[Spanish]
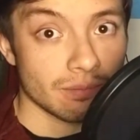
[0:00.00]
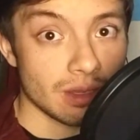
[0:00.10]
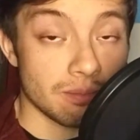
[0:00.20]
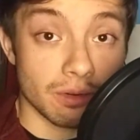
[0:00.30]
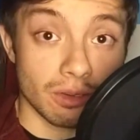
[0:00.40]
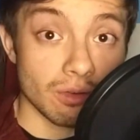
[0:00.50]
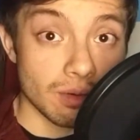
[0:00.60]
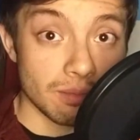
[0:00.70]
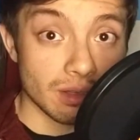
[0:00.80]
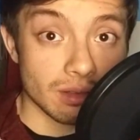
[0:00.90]
Y porque
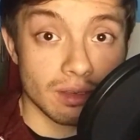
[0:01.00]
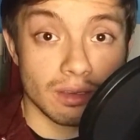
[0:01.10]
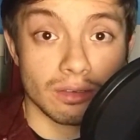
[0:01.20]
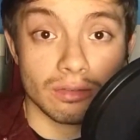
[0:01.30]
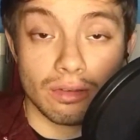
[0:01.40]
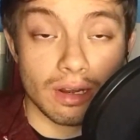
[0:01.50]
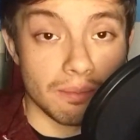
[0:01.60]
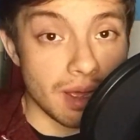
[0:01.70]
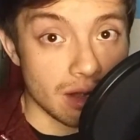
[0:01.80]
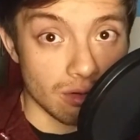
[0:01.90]
obviamente eso era
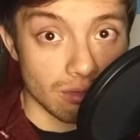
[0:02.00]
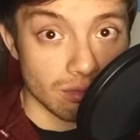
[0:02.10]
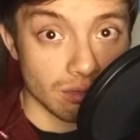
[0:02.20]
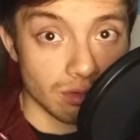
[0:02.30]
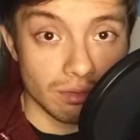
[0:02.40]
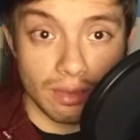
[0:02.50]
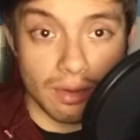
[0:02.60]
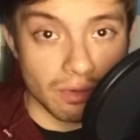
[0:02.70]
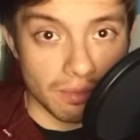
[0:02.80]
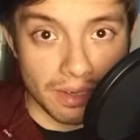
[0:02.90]
malo. Eso da
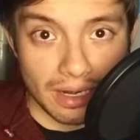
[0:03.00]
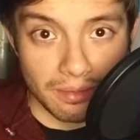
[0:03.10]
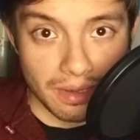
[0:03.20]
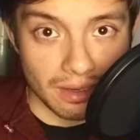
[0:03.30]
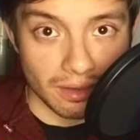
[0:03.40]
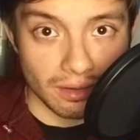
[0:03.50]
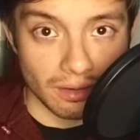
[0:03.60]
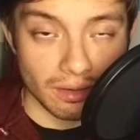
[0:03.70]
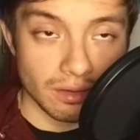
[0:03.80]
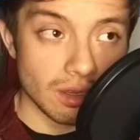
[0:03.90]
una mala imagen.
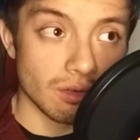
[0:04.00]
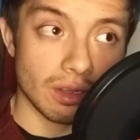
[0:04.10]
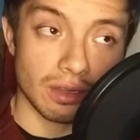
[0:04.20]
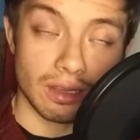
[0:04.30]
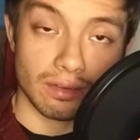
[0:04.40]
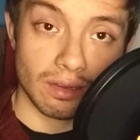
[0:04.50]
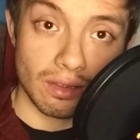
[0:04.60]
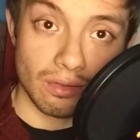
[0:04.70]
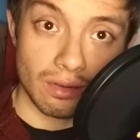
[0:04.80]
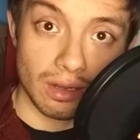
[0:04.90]
Y ya no lo está
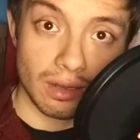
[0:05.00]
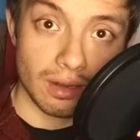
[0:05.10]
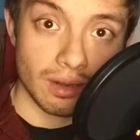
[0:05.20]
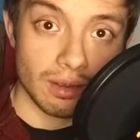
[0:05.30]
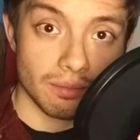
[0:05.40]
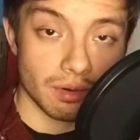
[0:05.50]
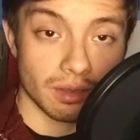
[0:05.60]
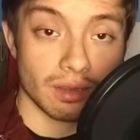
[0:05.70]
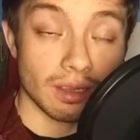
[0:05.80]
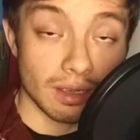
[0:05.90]
haciendo él. Porque
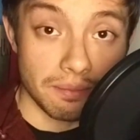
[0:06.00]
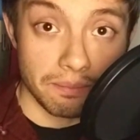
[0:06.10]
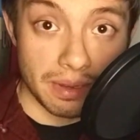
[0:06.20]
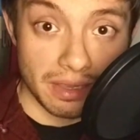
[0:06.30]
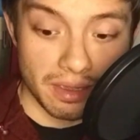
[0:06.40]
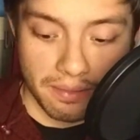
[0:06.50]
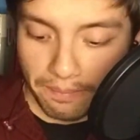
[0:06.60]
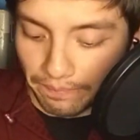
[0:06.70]
está en campaña.